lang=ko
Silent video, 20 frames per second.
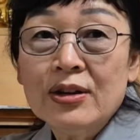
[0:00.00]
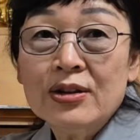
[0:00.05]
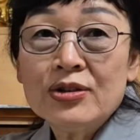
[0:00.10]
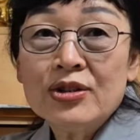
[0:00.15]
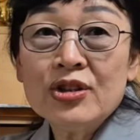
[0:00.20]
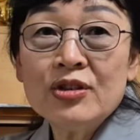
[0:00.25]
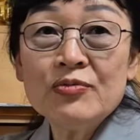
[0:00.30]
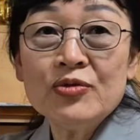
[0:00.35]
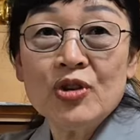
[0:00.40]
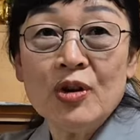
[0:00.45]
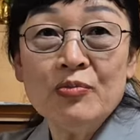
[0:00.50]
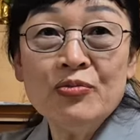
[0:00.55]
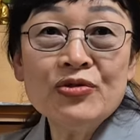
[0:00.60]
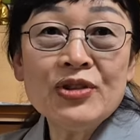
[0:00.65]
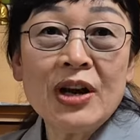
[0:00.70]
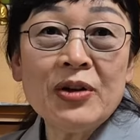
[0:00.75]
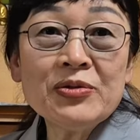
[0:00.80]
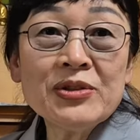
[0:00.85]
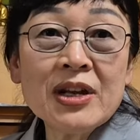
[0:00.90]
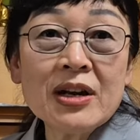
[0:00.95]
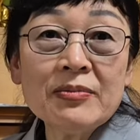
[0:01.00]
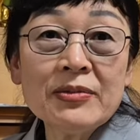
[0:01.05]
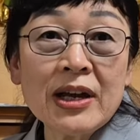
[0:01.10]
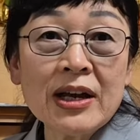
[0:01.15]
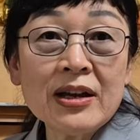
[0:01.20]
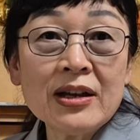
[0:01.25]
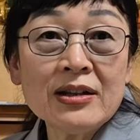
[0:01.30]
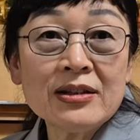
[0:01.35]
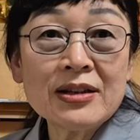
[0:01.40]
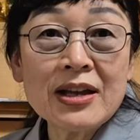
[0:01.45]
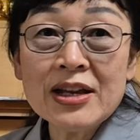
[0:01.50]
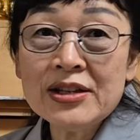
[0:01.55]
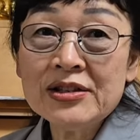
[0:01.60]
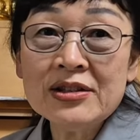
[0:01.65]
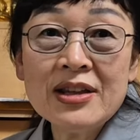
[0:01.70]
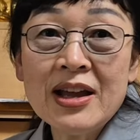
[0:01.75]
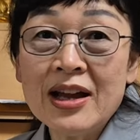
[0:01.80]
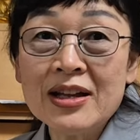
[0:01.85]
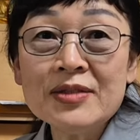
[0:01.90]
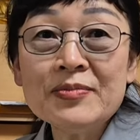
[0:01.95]
지금 전부 나온 사람 다
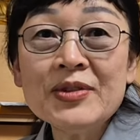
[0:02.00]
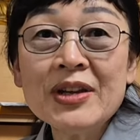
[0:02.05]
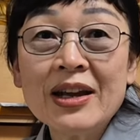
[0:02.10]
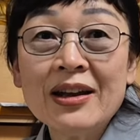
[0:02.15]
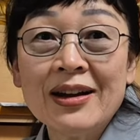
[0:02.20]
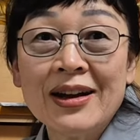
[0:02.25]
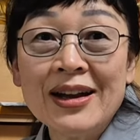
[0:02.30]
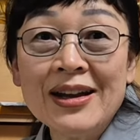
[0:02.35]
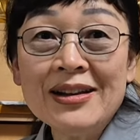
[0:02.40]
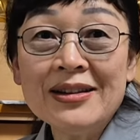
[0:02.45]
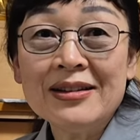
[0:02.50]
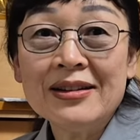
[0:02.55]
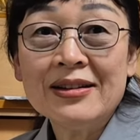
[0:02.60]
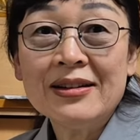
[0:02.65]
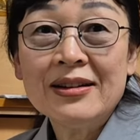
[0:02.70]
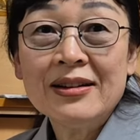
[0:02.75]
S대 아닙니까?